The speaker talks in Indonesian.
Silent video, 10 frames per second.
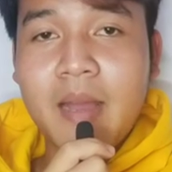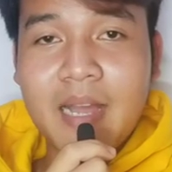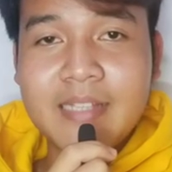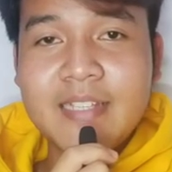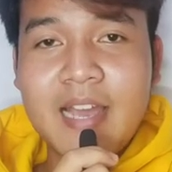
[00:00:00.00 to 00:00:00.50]

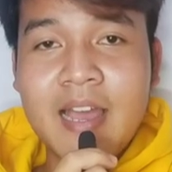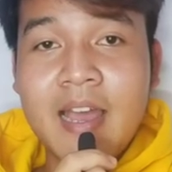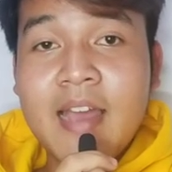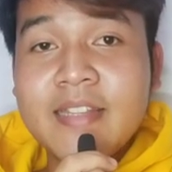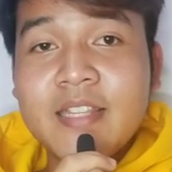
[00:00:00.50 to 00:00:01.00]

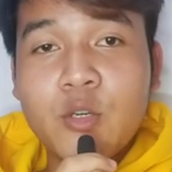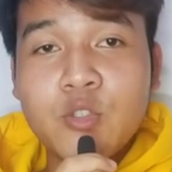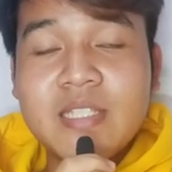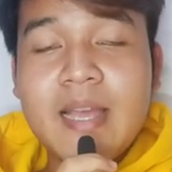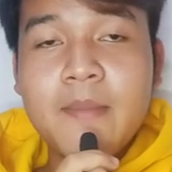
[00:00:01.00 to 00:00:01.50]
makannya.
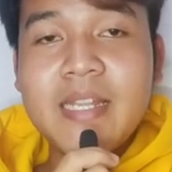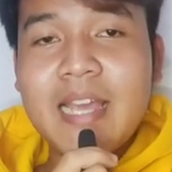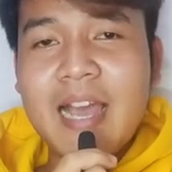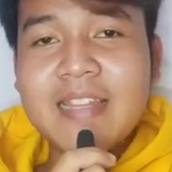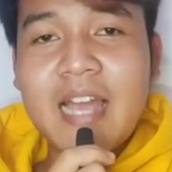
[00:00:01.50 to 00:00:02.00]
Terus dia
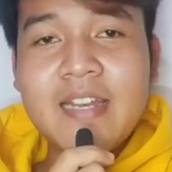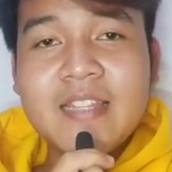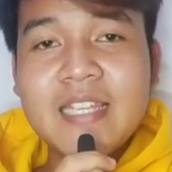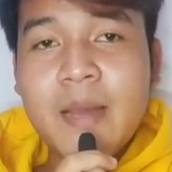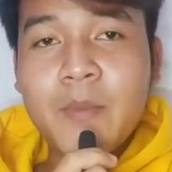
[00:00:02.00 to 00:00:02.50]
melihat ada
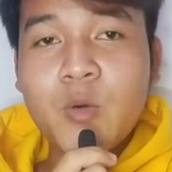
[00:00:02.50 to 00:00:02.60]
tiga